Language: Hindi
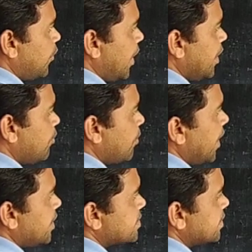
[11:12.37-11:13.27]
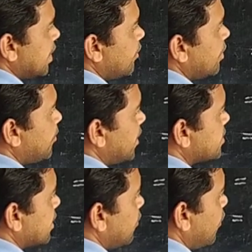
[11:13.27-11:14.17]
फाइव माइनस सेवन
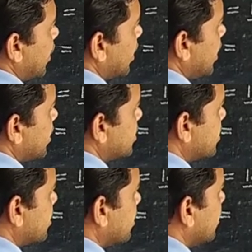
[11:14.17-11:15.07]
प्लस के फोर्टी एट